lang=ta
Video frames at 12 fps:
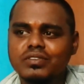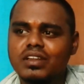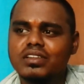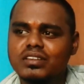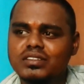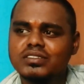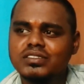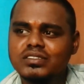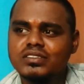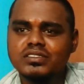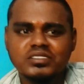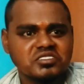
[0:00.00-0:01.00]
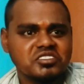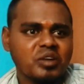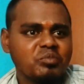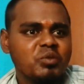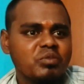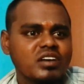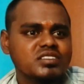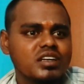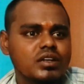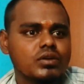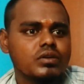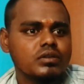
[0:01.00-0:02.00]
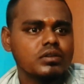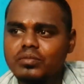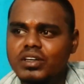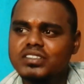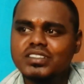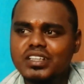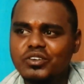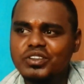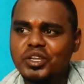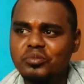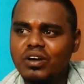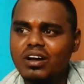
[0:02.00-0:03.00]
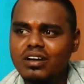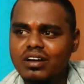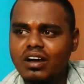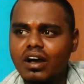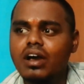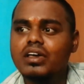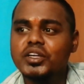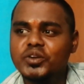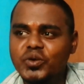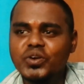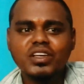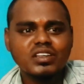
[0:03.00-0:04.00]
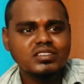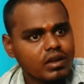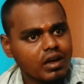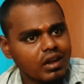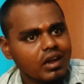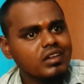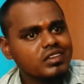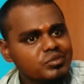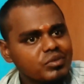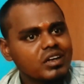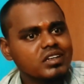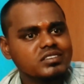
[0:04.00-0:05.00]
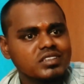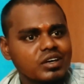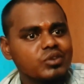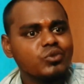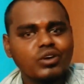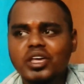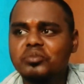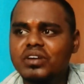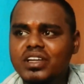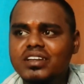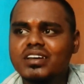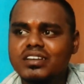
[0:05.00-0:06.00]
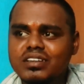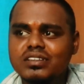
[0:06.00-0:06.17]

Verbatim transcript: வருது செம மாதம் இருக்கும் பட்ஜெட் எவ்வளோ தெரியுமா ஆயிரம் கோடி கலாநிதி மாறன் சாரும் ஓகே பண்ணிட்டாரு